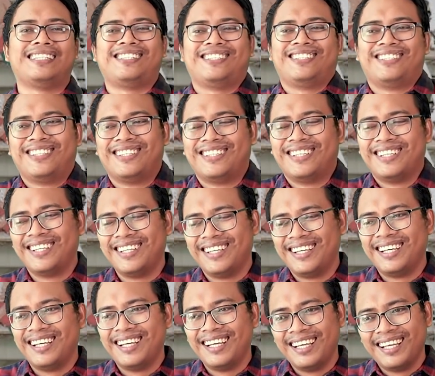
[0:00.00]
gitu.
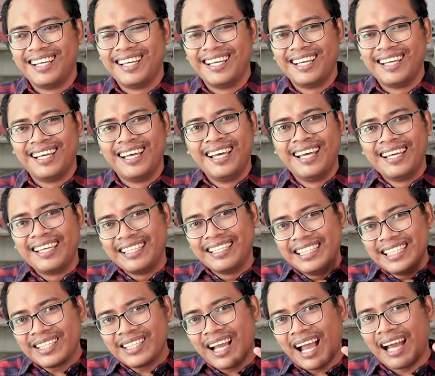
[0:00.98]

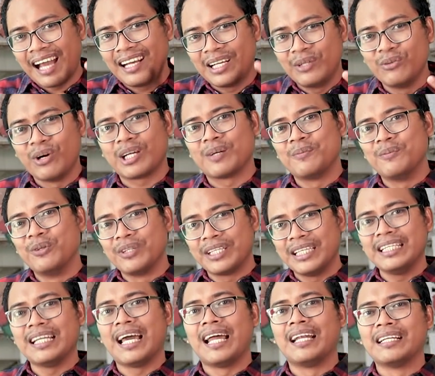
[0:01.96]
Ini ada dua
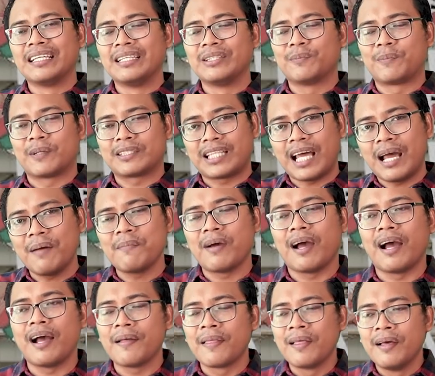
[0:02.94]
kemungkinan gitu.
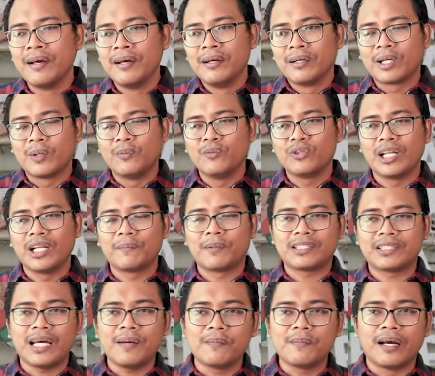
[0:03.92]
Pertama, kemungkinan
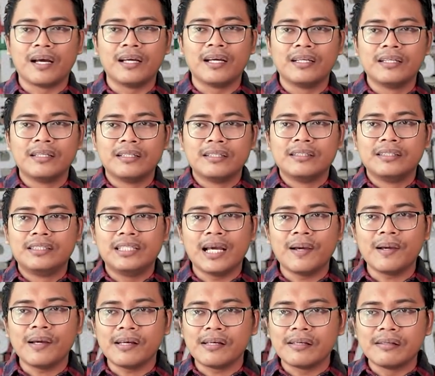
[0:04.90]
pertama
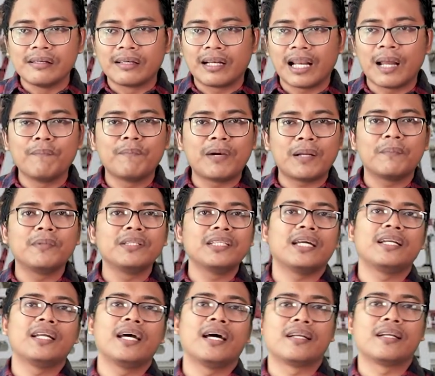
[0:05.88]
dia lambat
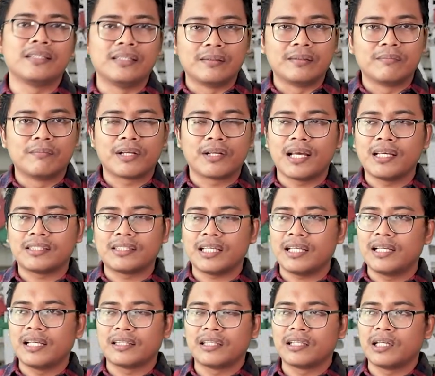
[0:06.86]
menyadari,
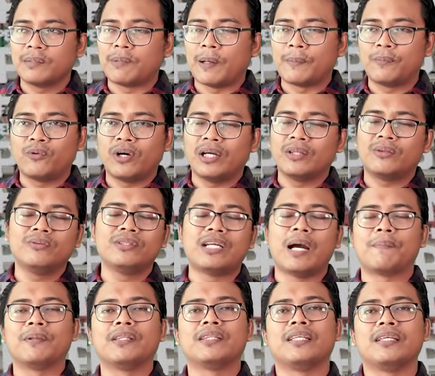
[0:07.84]
merasa datang ke Papua itu
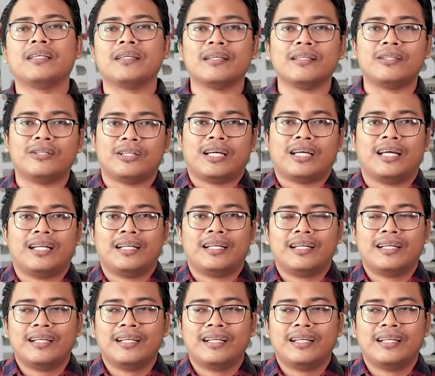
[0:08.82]
nggak penting gitu kan.